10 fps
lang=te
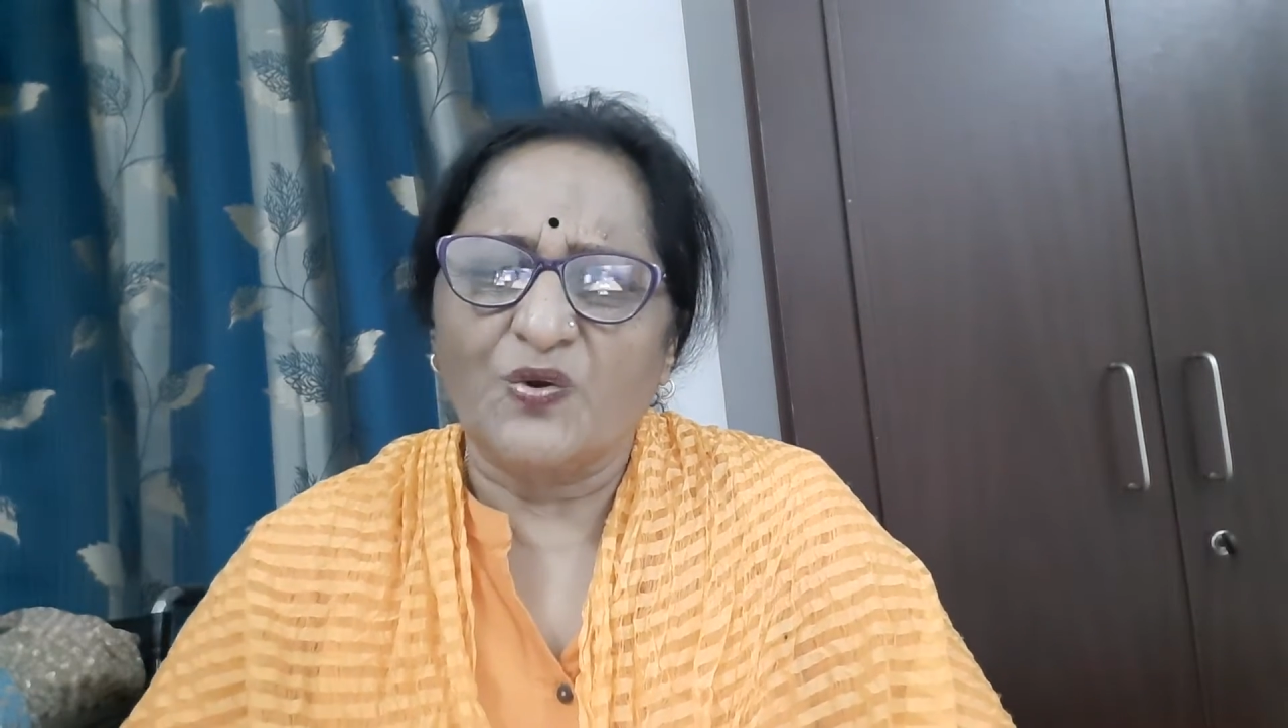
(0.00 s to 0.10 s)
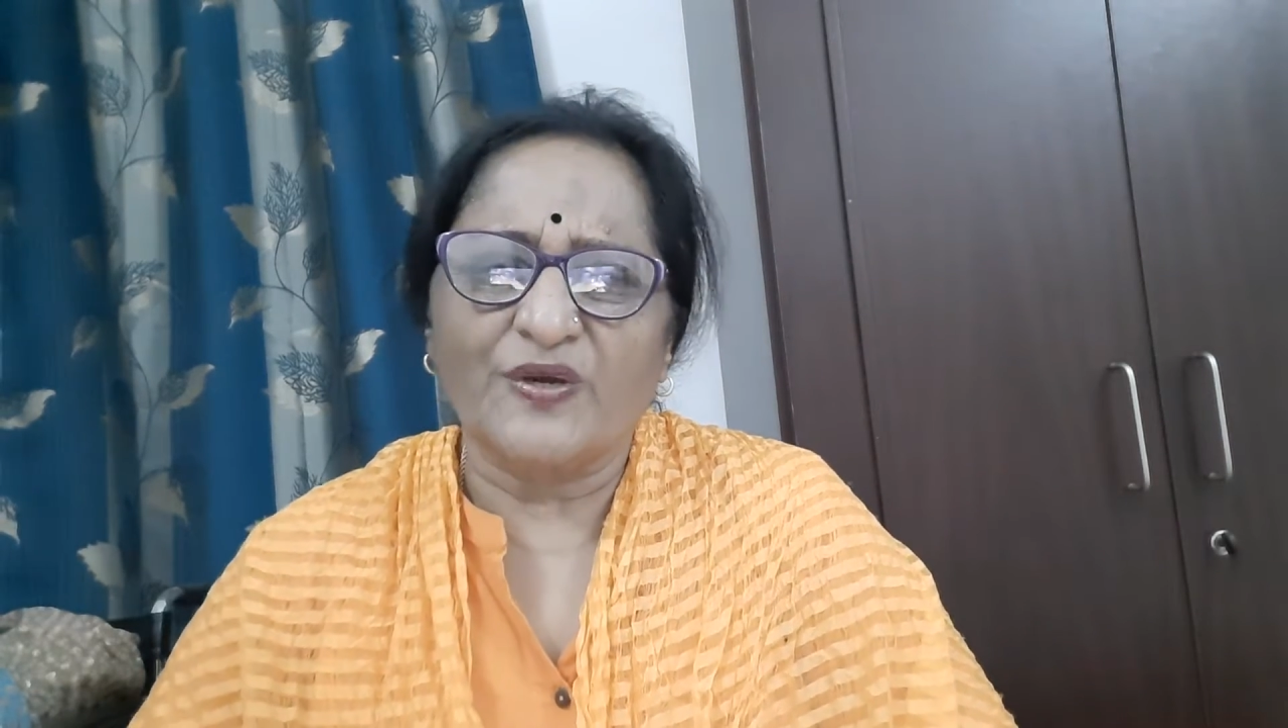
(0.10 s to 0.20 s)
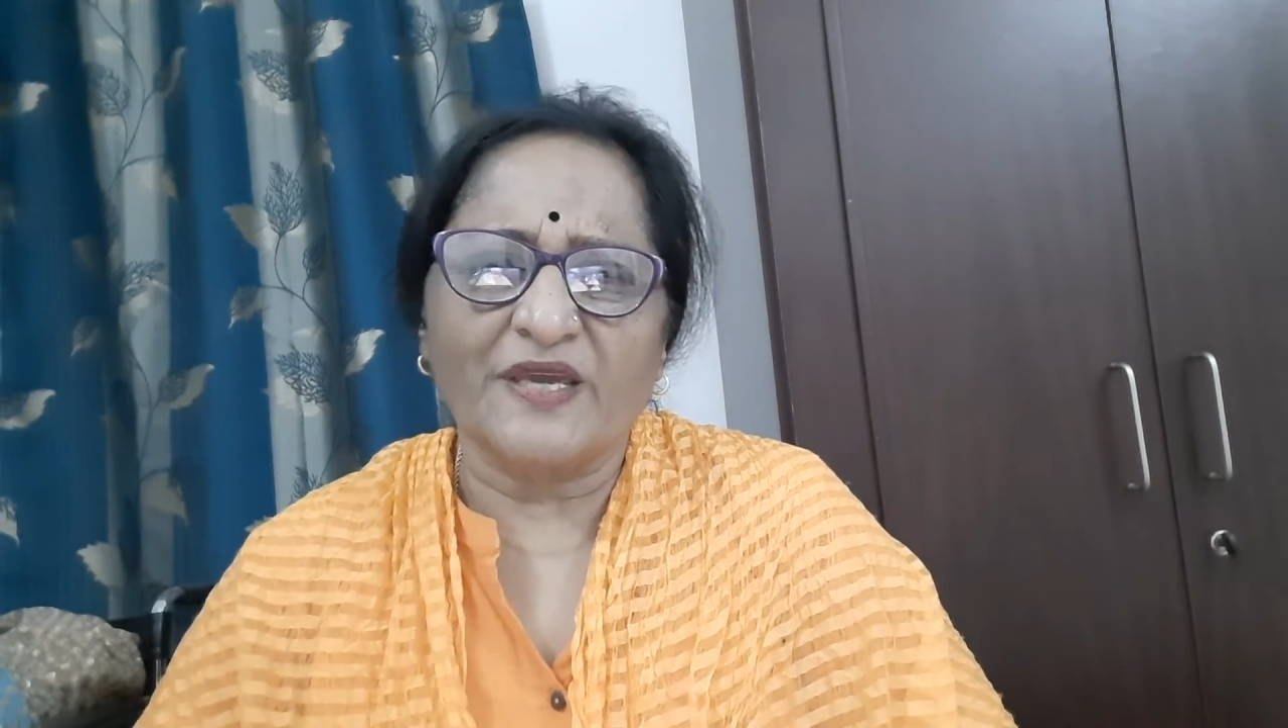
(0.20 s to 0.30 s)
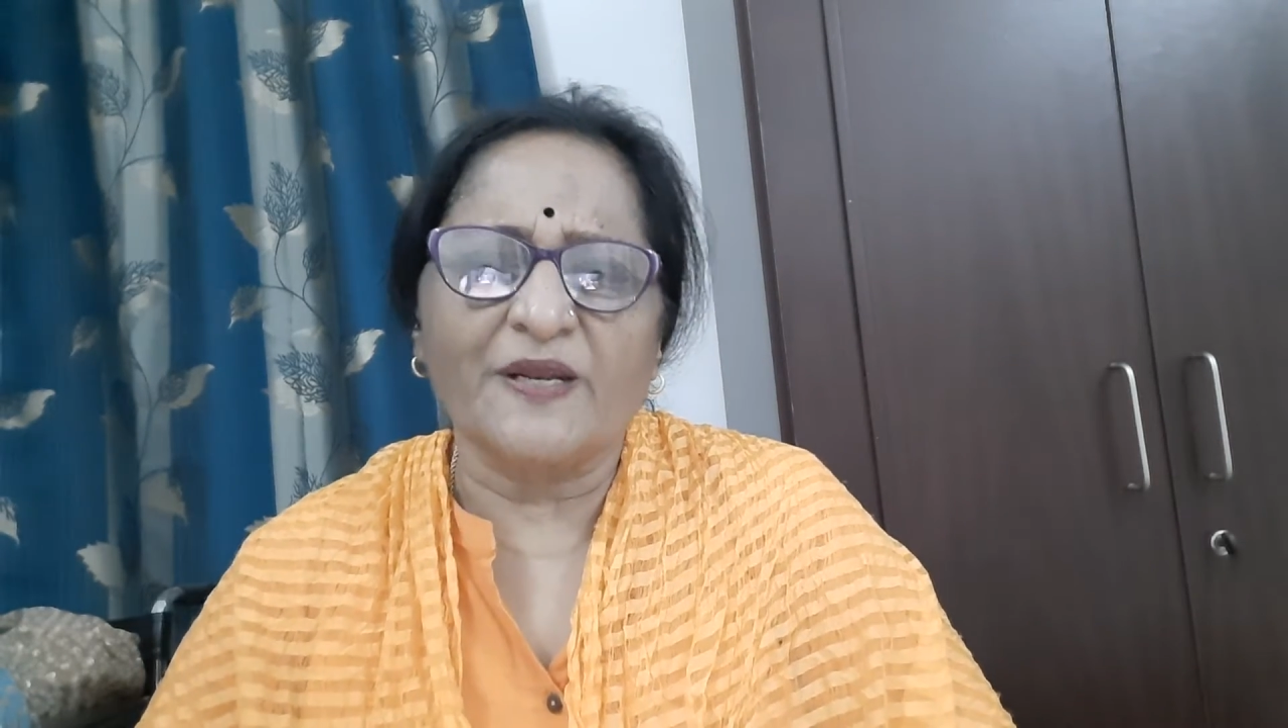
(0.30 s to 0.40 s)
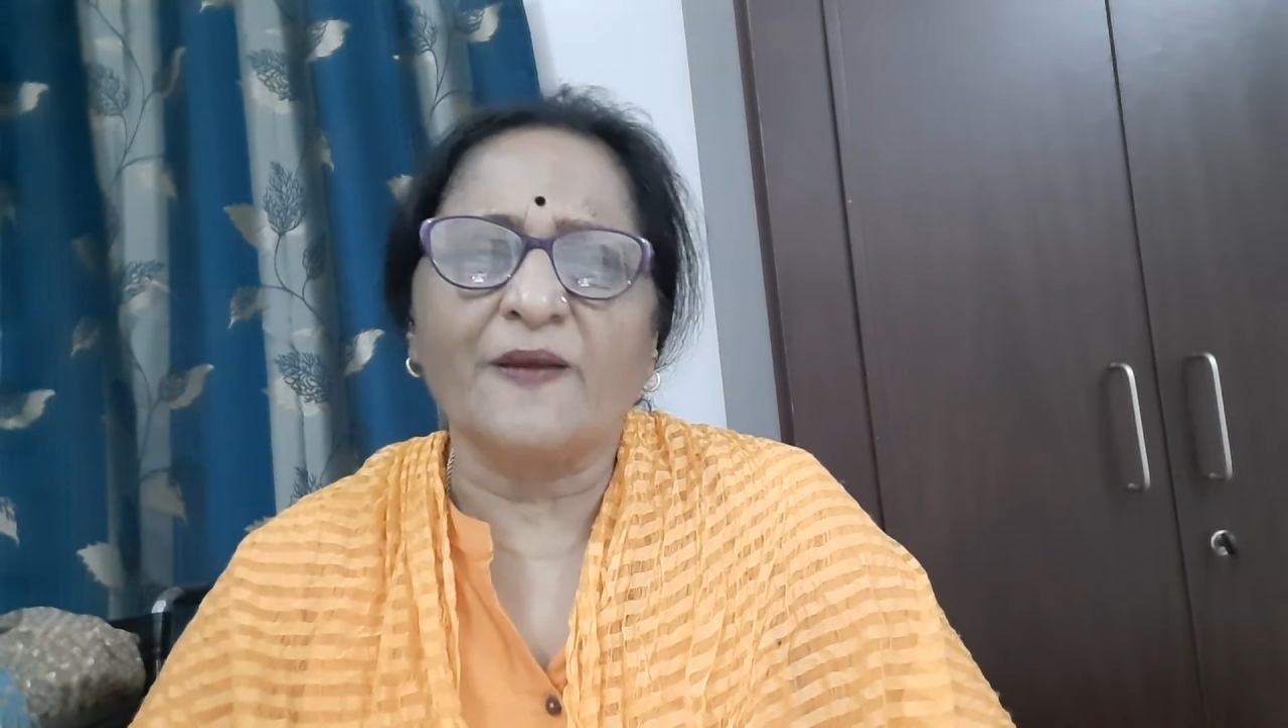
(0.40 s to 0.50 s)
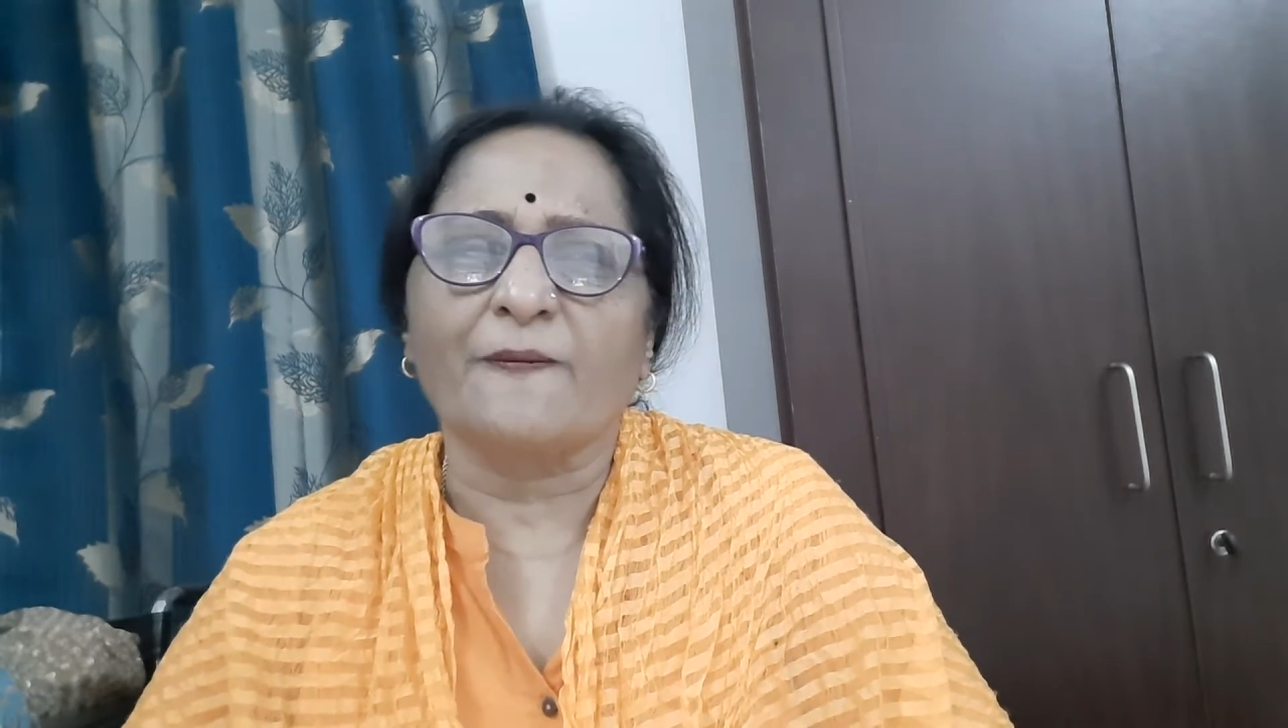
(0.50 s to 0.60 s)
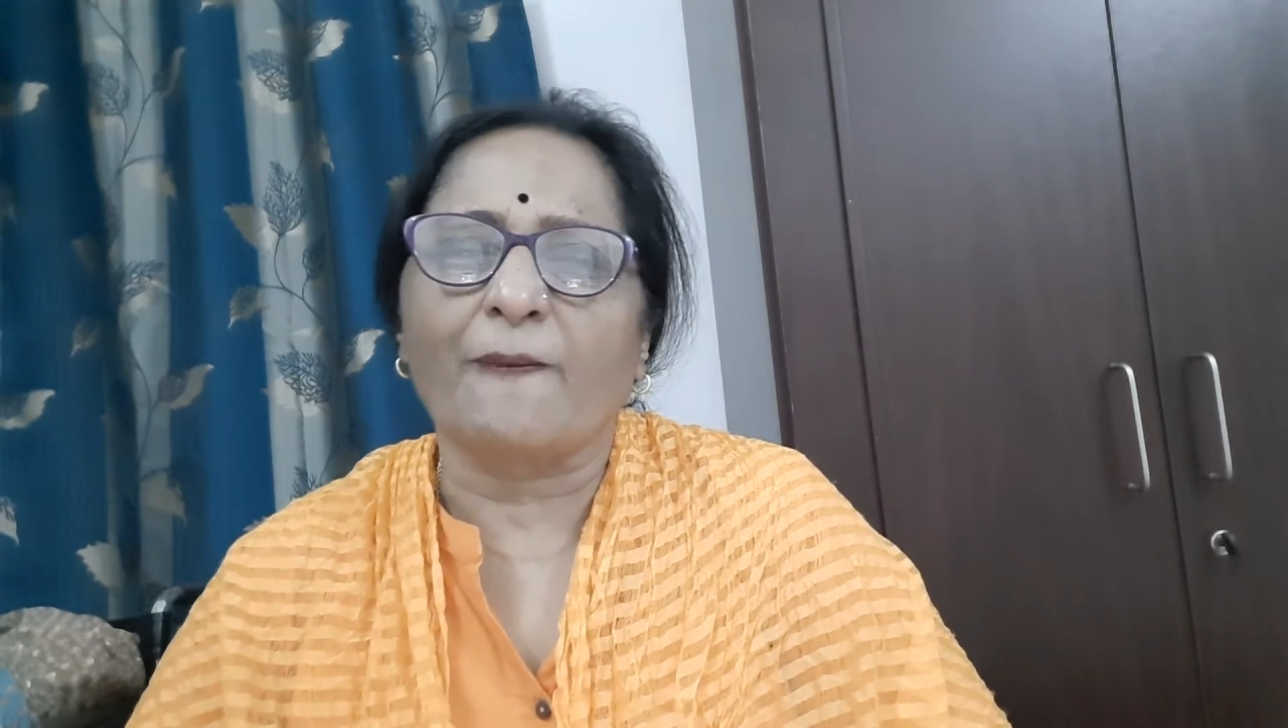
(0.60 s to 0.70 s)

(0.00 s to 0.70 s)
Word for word: ఓకేనా